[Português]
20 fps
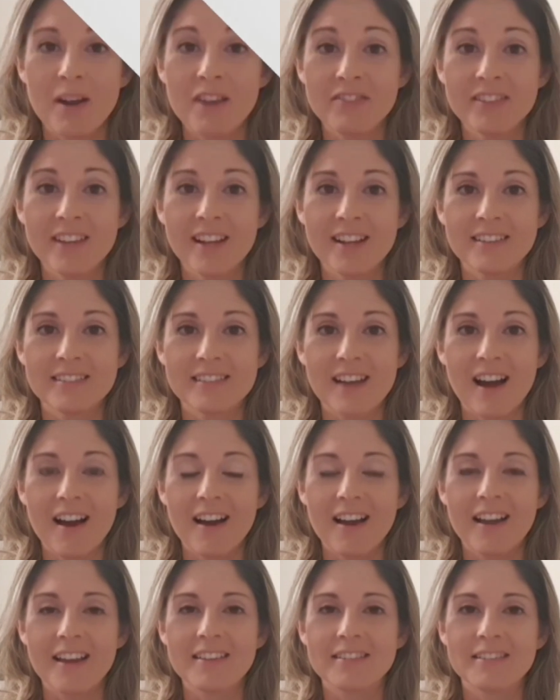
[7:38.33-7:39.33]
Para
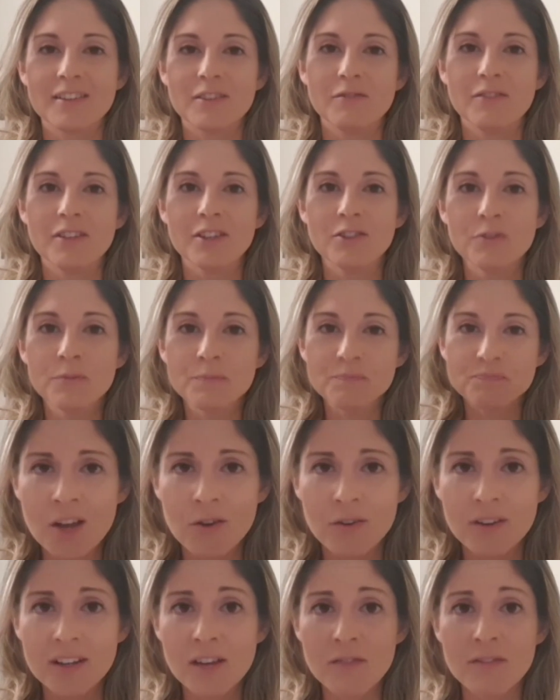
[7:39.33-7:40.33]
finalizar esse vídeo,
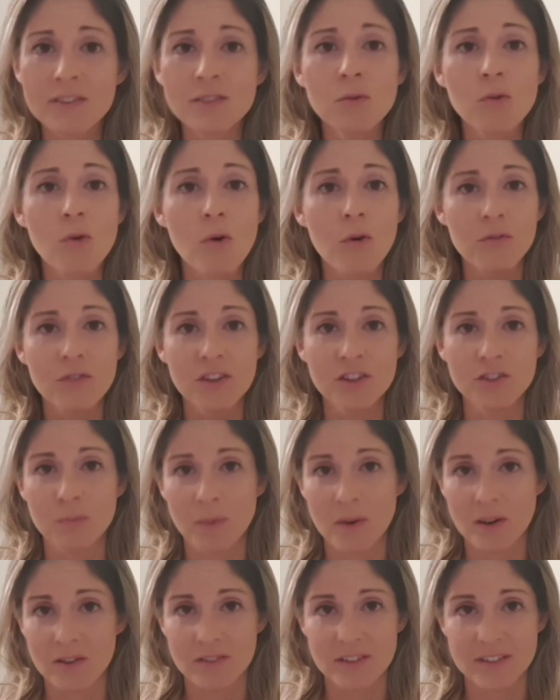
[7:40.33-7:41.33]
eu queria fazer um
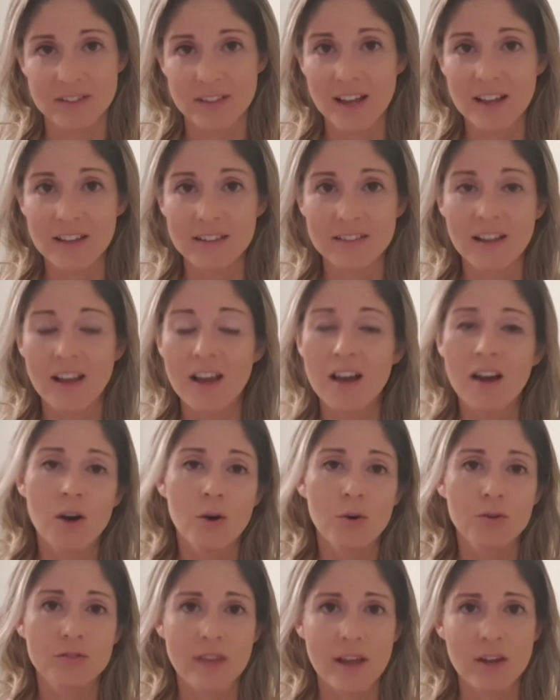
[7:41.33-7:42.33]
convite para vocês.
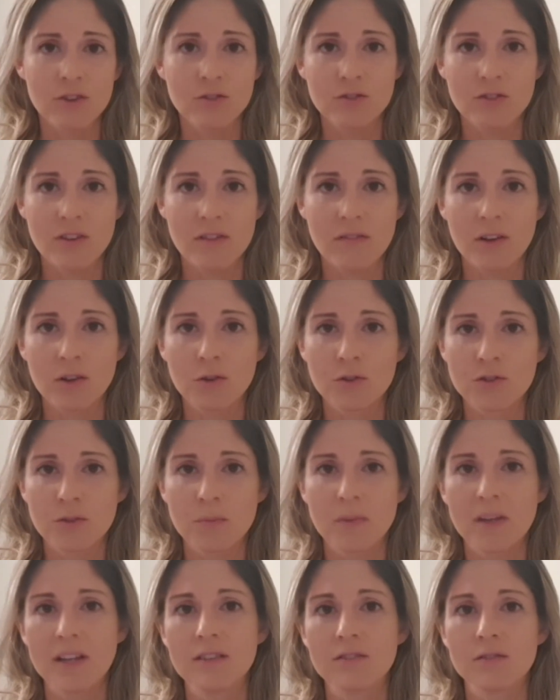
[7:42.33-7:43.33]
O Sérgio já falou
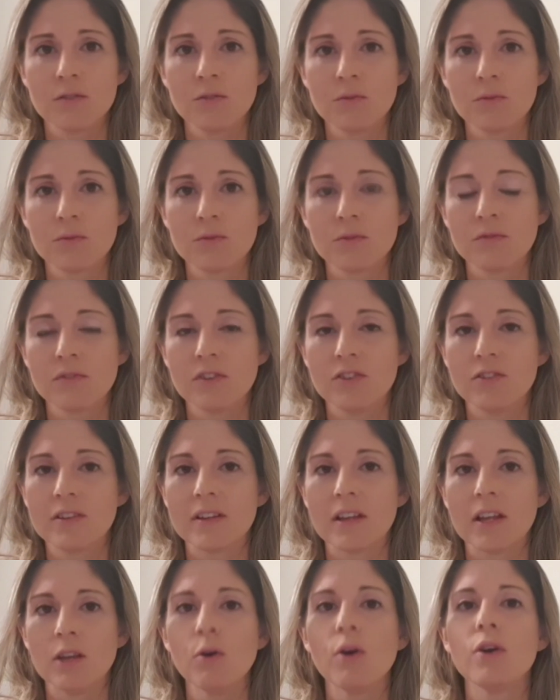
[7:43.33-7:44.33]
sobre isso no, no, vídeo
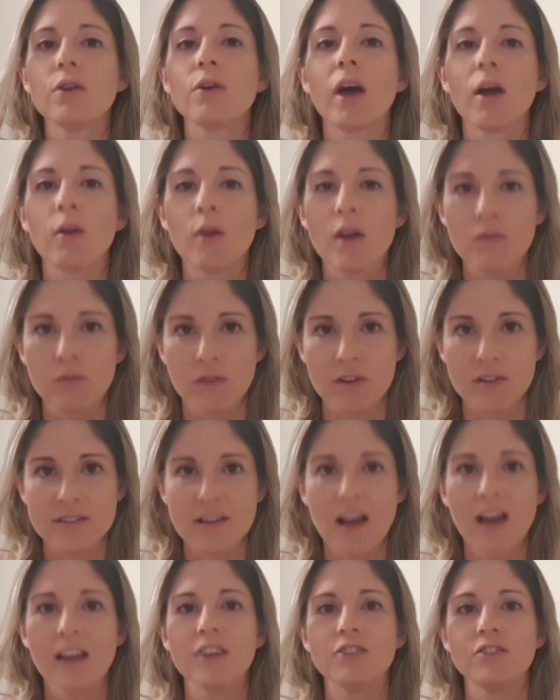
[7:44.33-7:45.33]
anterior, eu quero
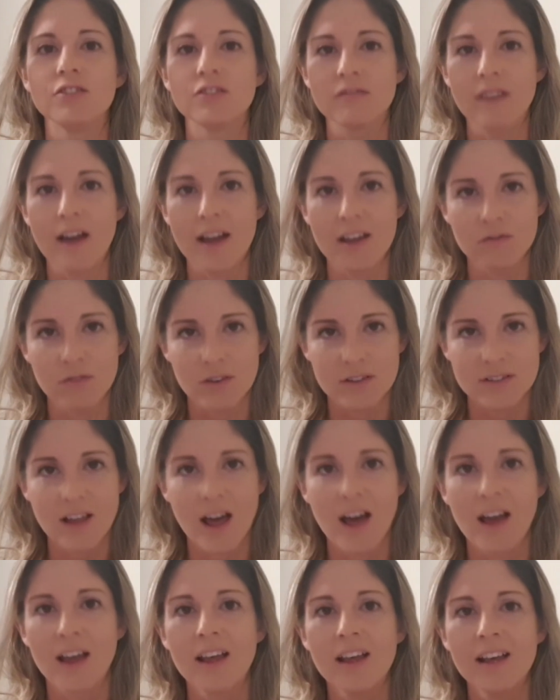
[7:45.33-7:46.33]
reforçar e a gente vai
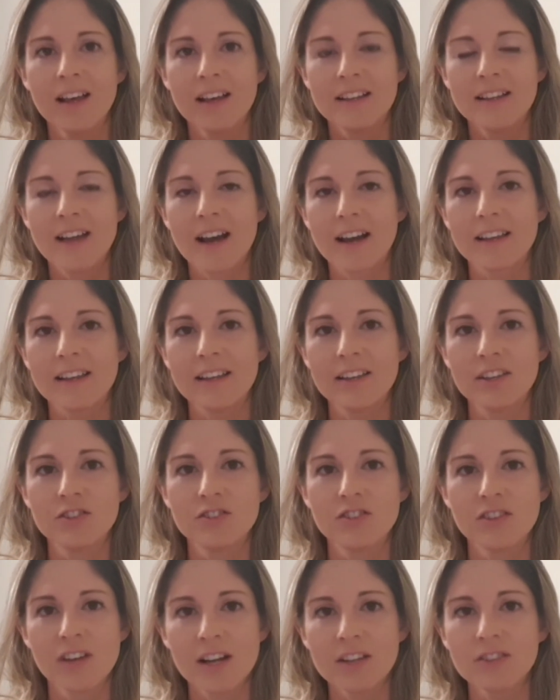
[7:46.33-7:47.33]
reforçar daqui
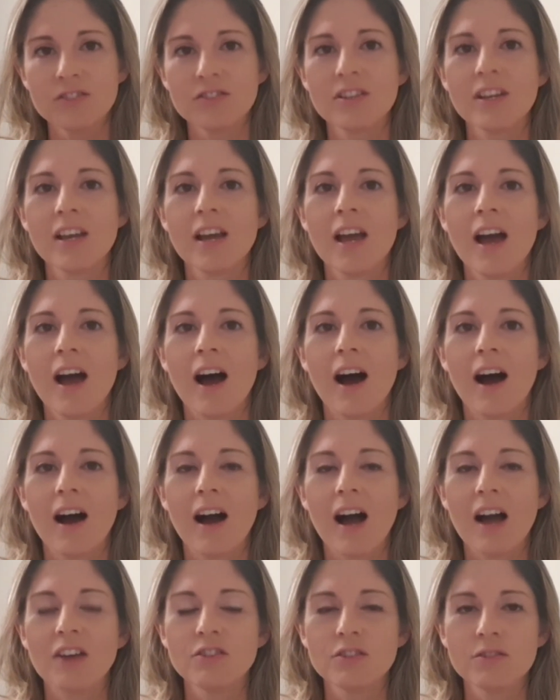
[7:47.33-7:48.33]
em diante.
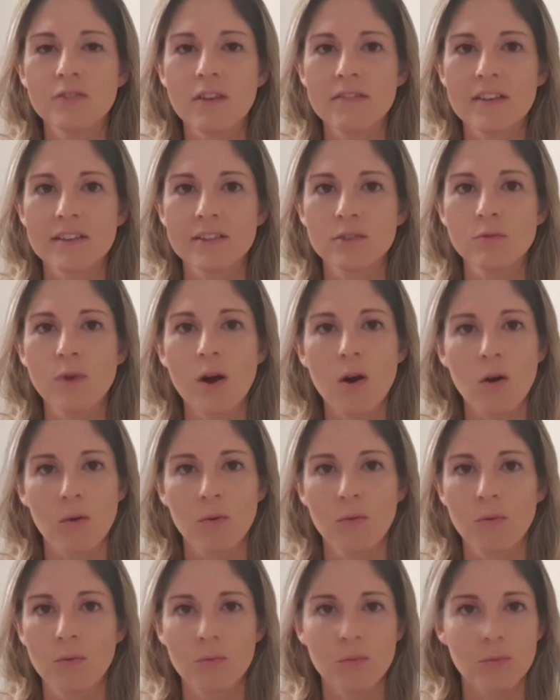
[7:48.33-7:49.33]
a, a gente vai fazer
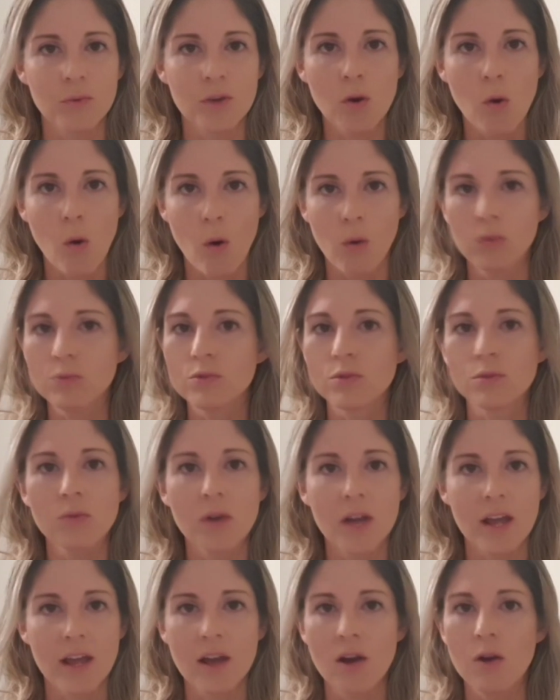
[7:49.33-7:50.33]
uma, um, um
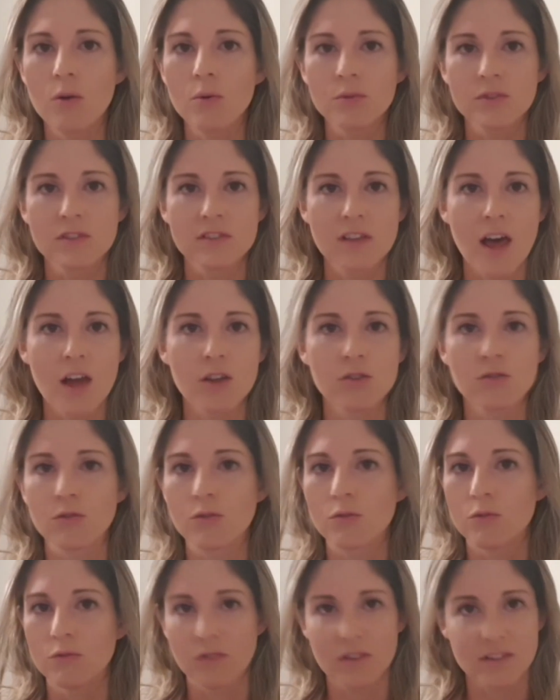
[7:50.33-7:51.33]
encontro, eu,
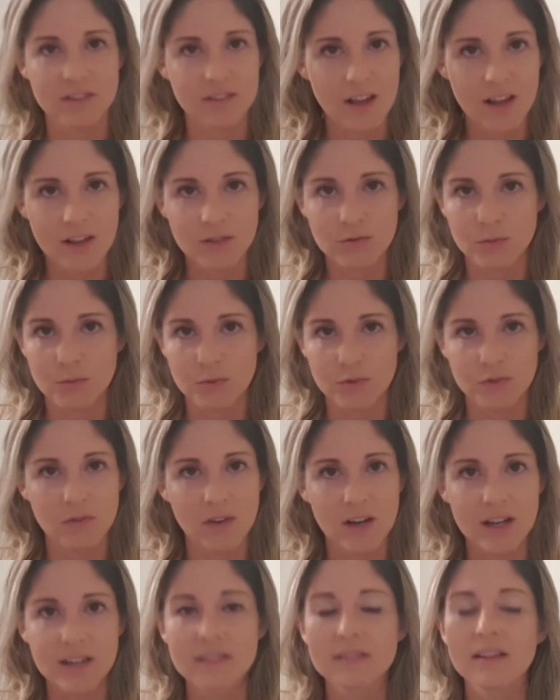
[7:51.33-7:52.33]
Sérgio, com vocês, com os
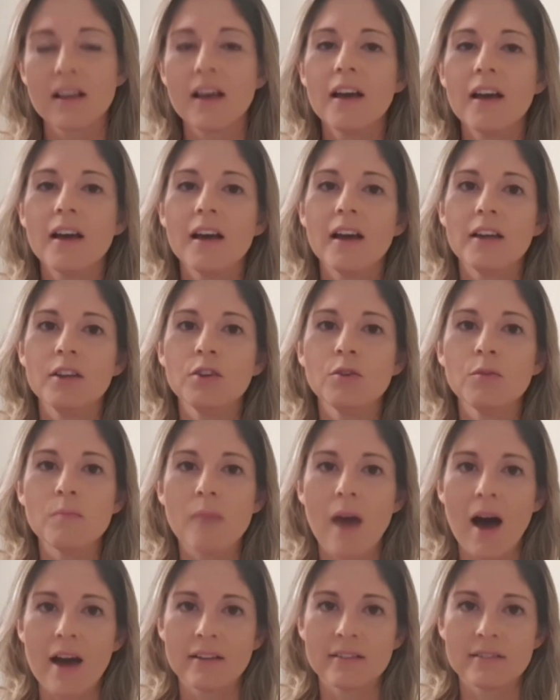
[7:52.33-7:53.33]
fãs, em um
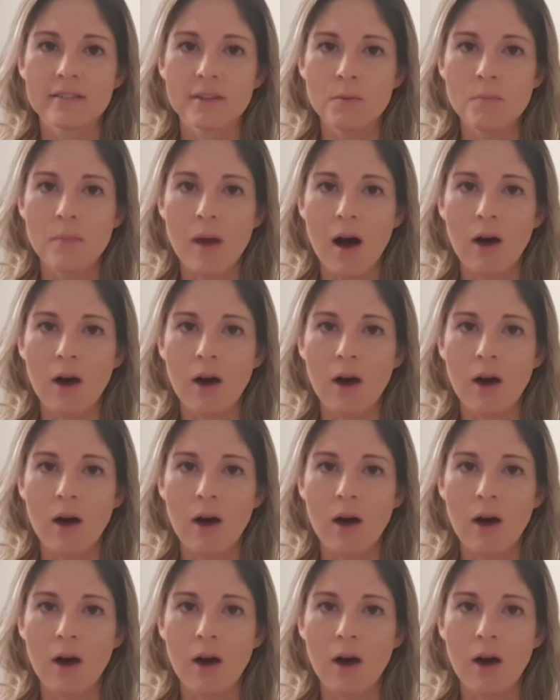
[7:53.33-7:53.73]
bar em São